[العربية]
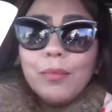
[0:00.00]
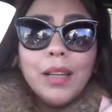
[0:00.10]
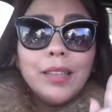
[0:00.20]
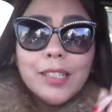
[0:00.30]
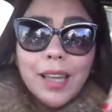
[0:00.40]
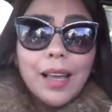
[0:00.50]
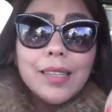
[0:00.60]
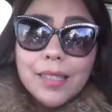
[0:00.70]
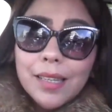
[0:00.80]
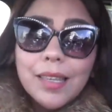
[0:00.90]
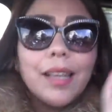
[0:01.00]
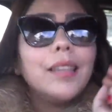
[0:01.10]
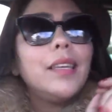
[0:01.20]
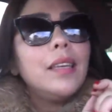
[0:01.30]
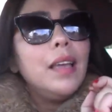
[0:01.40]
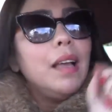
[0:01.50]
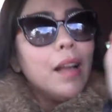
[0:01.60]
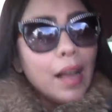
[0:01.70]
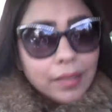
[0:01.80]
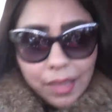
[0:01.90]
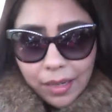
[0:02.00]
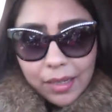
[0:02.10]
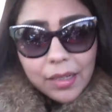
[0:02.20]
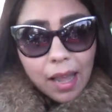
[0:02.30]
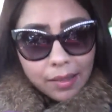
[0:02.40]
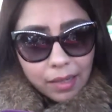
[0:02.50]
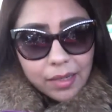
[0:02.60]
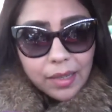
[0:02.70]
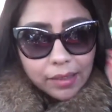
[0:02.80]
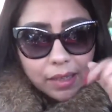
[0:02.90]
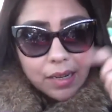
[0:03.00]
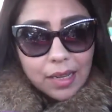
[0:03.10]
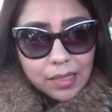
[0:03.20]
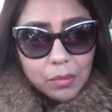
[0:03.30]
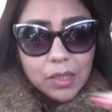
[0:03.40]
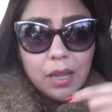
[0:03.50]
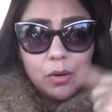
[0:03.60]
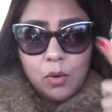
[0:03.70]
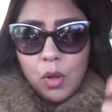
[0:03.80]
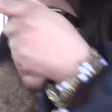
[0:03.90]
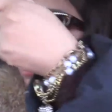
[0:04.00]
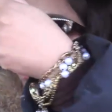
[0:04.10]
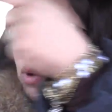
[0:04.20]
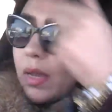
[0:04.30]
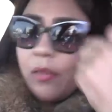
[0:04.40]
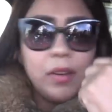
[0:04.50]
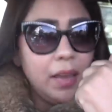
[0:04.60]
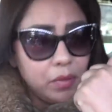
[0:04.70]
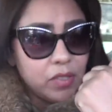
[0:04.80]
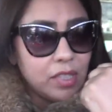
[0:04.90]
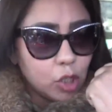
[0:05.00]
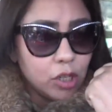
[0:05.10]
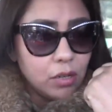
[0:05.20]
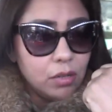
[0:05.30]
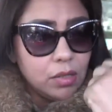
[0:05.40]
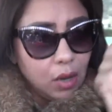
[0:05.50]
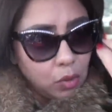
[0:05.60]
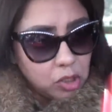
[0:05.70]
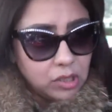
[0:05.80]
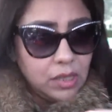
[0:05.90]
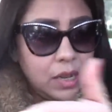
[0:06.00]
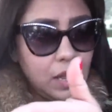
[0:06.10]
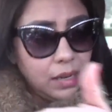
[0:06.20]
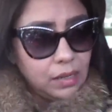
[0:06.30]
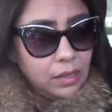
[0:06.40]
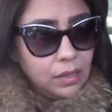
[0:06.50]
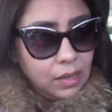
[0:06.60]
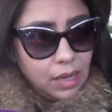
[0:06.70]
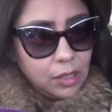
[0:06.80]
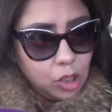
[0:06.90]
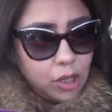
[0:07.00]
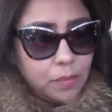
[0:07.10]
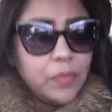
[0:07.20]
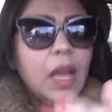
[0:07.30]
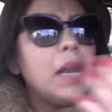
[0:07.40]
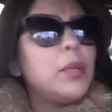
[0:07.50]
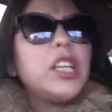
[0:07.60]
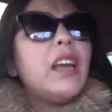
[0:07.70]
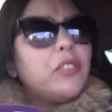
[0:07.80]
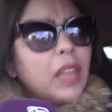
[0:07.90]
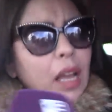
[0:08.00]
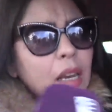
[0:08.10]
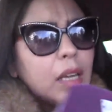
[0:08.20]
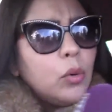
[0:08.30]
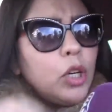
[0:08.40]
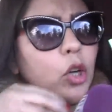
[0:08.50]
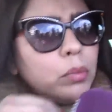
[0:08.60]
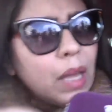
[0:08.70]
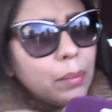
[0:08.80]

ما عندهاش العقد سيري تاكدي هاد الدري هذا اللي نعطيك انا الاسم ديالو راه هوايه في الحبس السجن حتى هو تشد على على هادشي الشيء انا ماشي كنفضح انا كنقول لكم